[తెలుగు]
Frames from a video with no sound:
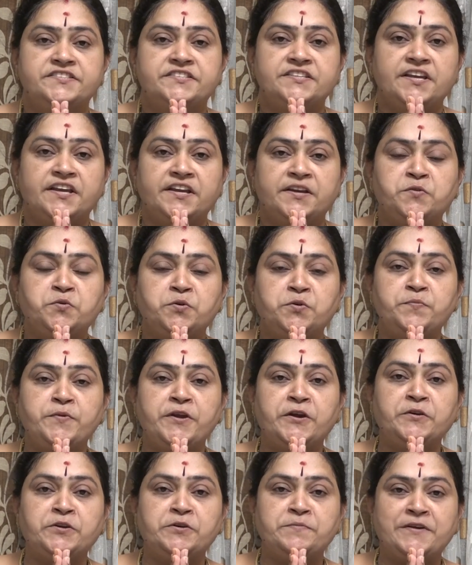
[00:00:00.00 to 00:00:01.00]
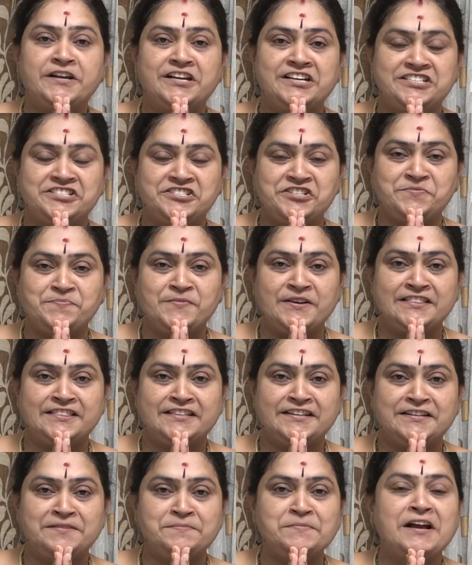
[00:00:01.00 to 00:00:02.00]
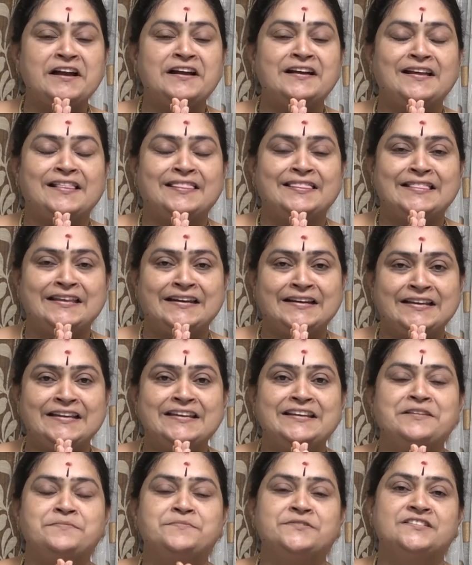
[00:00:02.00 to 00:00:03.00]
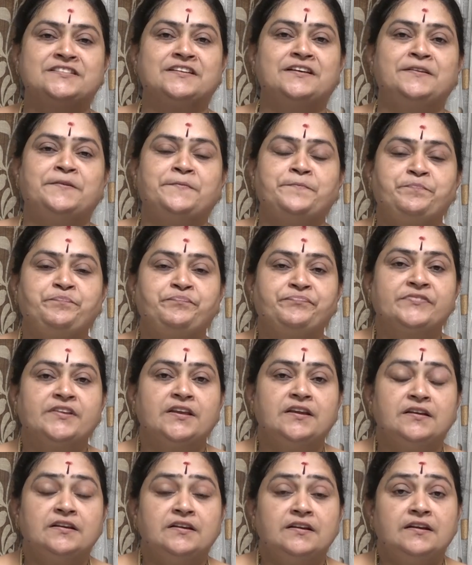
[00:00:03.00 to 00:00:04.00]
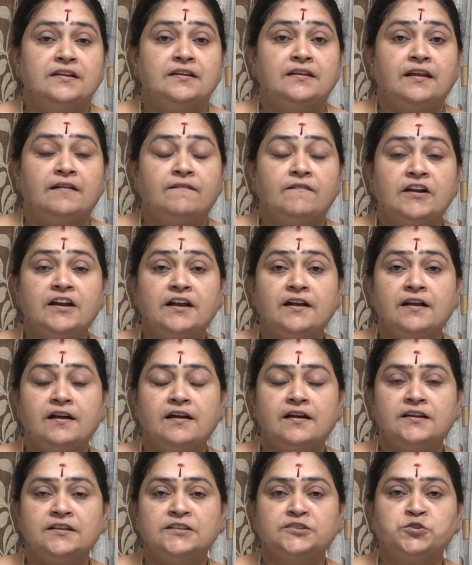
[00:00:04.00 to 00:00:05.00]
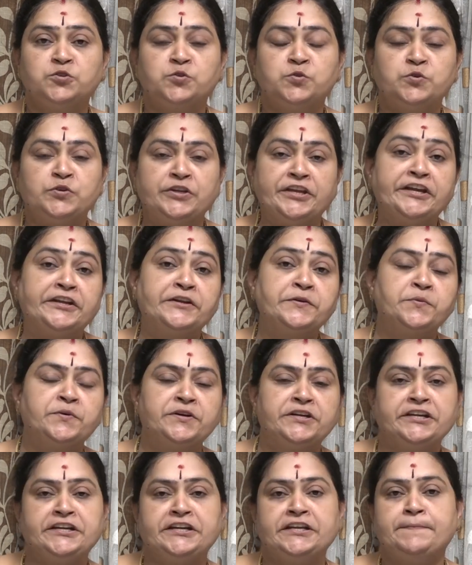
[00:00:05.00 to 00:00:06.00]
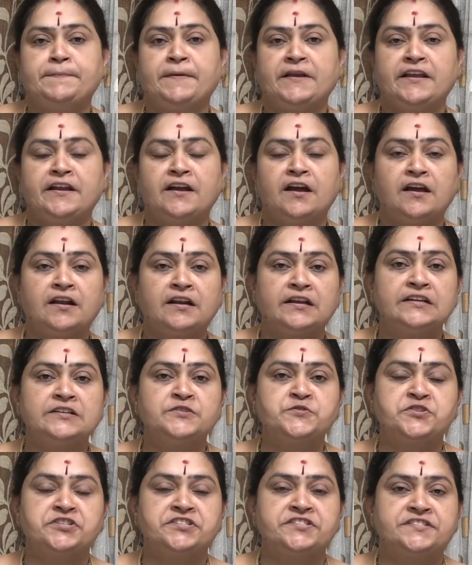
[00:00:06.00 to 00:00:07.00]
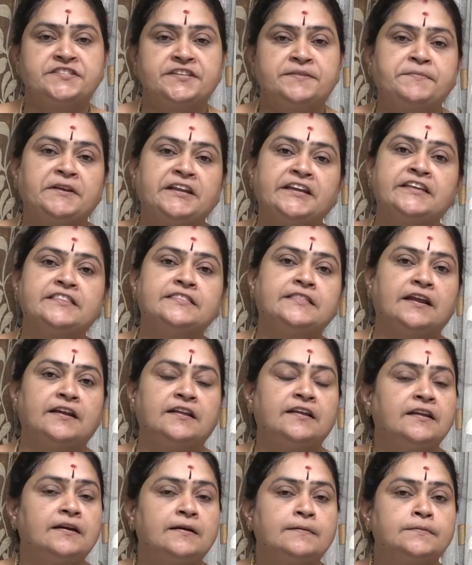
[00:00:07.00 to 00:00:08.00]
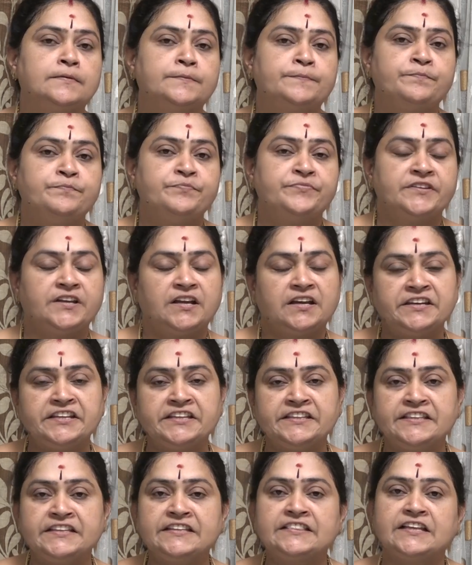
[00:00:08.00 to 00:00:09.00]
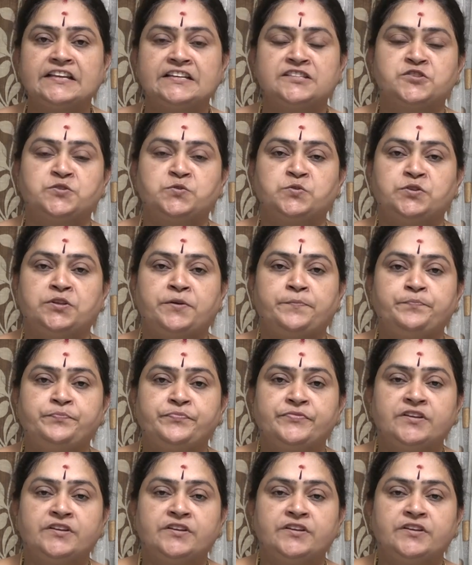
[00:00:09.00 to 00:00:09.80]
శ్రీ గురుభ్యో నమ శ్రీమాత్రే నమ అందరికీ నమస్కారం లవంగాలతో ఎటువంటి పరిహారాలు చేస్తే మనకి ధనలాభం అనేది తెలుసుకుందాం